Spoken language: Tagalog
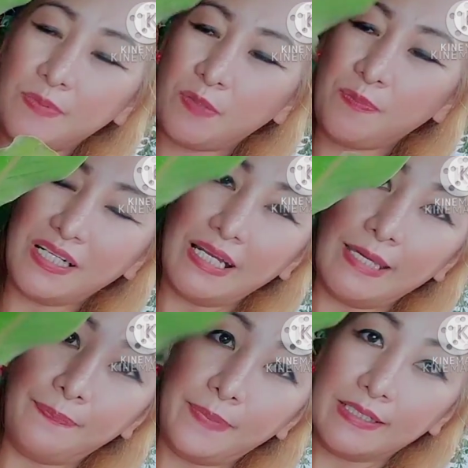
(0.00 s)
Pero pag
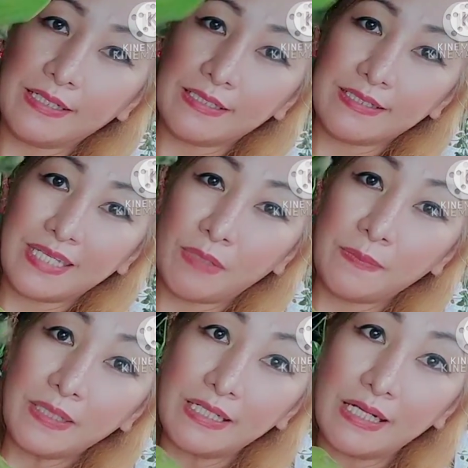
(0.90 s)
clay pot kasi,
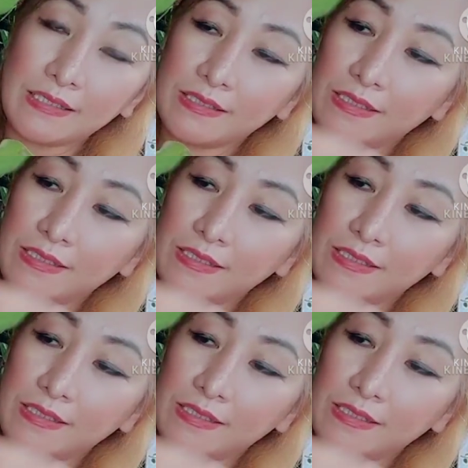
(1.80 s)
mabigat.